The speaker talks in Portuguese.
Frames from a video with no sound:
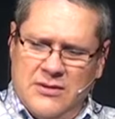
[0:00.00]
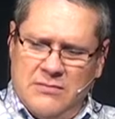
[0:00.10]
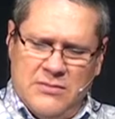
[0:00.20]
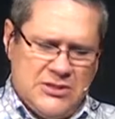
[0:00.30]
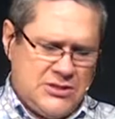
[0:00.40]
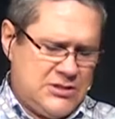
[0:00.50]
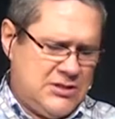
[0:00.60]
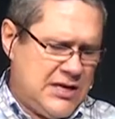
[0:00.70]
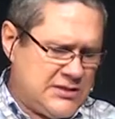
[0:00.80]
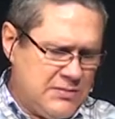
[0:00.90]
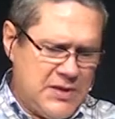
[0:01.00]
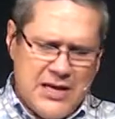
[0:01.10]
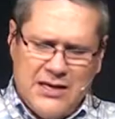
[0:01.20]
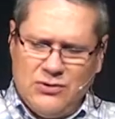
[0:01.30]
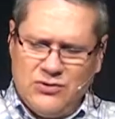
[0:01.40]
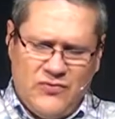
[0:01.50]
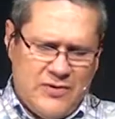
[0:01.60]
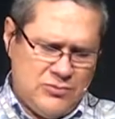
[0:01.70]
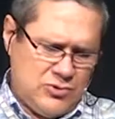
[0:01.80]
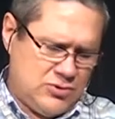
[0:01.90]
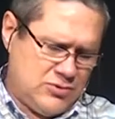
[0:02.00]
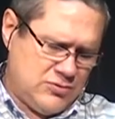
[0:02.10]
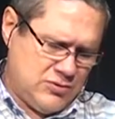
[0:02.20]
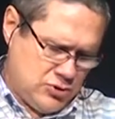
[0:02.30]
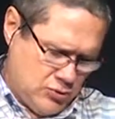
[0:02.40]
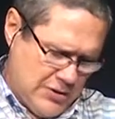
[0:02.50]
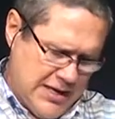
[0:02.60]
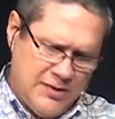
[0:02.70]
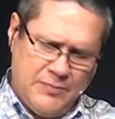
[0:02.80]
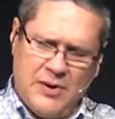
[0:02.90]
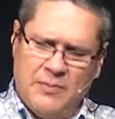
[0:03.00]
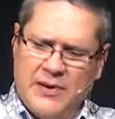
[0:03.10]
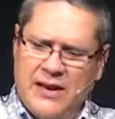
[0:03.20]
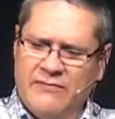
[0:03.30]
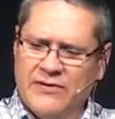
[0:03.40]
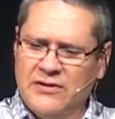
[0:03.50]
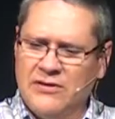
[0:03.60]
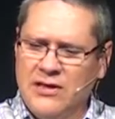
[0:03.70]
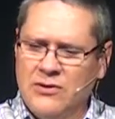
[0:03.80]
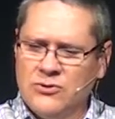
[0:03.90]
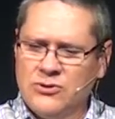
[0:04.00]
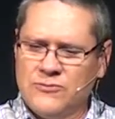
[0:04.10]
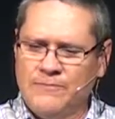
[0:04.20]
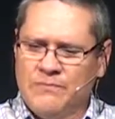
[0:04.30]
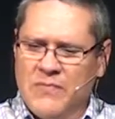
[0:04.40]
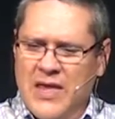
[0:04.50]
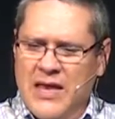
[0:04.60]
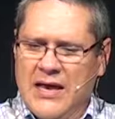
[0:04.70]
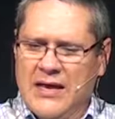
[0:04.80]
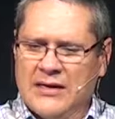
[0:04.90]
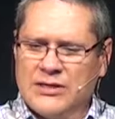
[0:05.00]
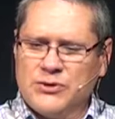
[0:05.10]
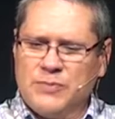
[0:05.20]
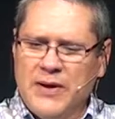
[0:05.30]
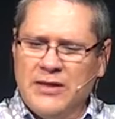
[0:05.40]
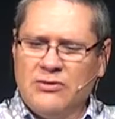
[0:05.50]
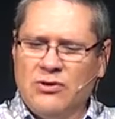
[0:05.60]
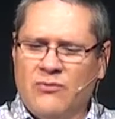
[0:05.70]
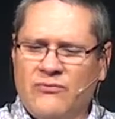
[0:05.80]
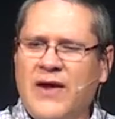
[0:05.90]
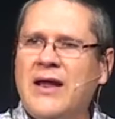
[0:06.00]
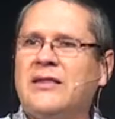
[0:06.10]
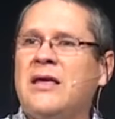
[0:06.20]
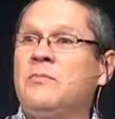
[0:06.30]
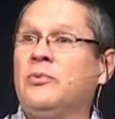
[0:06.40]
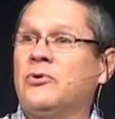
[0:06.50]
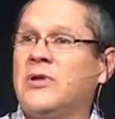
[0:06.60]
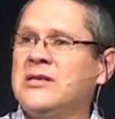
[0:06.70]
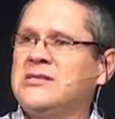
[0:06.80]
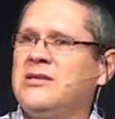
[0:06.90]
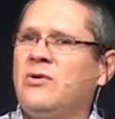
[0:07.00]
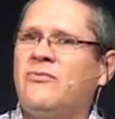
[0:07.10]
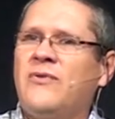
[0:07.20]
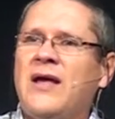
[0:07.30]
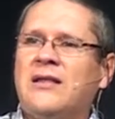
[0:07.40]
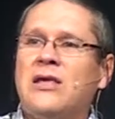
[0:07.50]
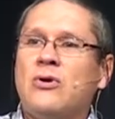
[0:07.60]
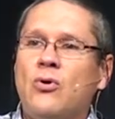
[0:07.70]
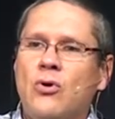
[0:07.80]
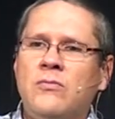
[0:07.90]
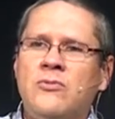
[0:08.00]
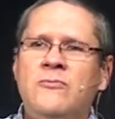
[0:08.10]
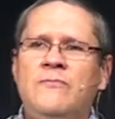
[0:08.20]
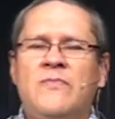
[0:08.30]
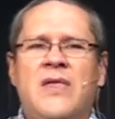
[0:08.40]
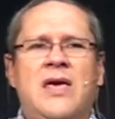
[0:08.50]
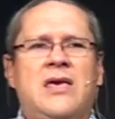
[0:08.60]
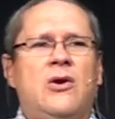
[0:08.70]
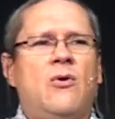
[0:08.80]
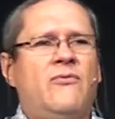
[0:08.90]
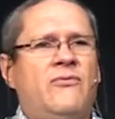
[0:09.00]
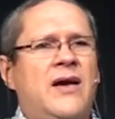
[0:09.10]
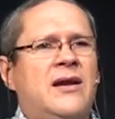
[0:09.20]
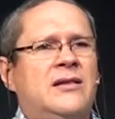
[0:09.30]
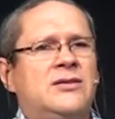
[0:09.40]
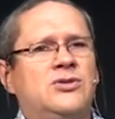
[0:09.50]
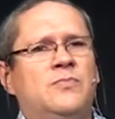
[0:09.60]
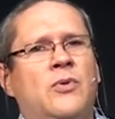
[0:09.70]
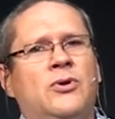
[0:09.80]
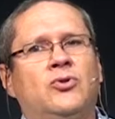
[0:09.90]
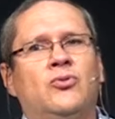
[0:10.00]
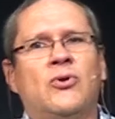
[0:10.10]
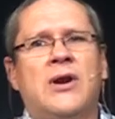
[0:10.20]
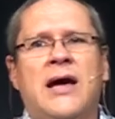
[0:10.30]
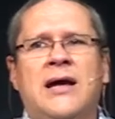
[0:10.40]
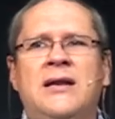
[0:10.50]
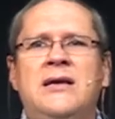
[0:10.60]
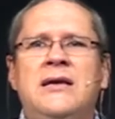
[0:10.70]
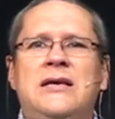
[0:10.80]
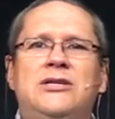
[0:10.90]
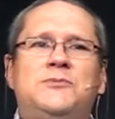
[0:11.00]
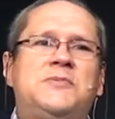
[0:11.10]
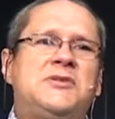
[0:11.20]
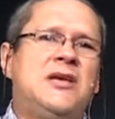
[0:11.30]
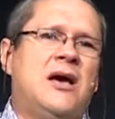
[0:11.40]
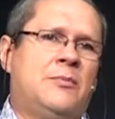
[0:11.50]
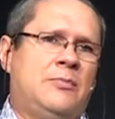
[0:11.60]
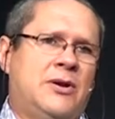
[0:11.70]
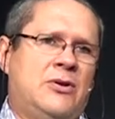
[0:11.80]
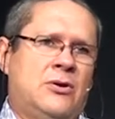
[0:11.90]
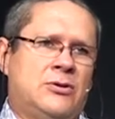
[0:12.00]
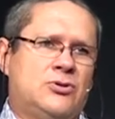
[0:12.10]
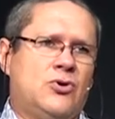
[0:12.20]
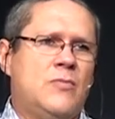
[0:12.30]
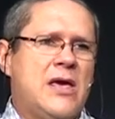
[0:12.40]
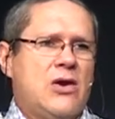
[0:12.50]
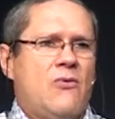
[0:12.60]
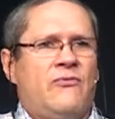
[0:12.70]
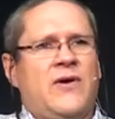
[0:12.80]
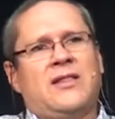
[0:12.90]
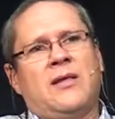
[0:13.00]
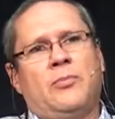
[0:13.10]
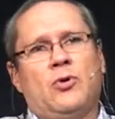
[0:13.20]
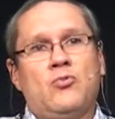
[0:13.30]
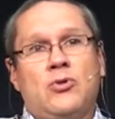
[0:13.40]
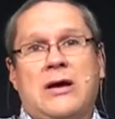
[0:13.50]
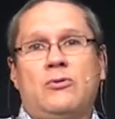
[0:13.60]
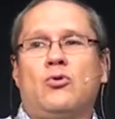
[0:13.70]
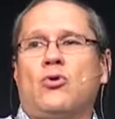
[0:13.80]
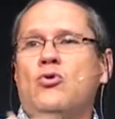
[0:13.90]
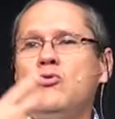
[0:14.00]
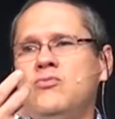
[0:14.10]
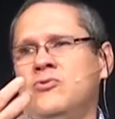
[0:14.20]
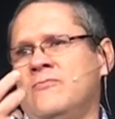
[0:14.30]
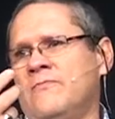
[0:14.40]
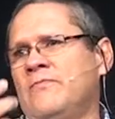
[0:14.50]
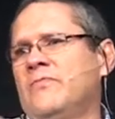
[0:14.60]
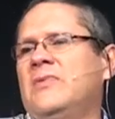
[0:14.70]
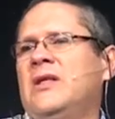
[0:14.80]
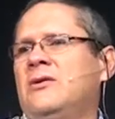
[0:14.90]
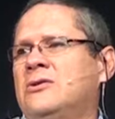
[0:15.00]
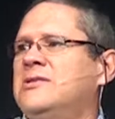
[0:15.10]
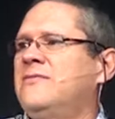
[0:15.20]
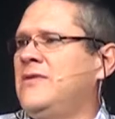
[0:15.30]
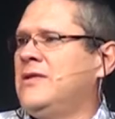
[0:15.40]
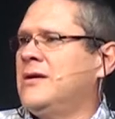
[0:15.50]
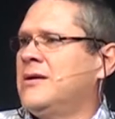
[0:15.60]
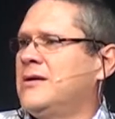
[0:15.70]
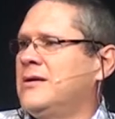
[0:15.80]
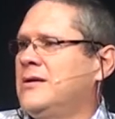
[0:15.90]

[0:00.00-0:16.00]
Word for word: mas nesta manhã nós vamos estudar pela palavra de Deus a respeito da oferta, a importância da oferta e como é que a oferta se pode tornar especial para nós. Como é que a oferta pode mudar o rumo da nossa vida?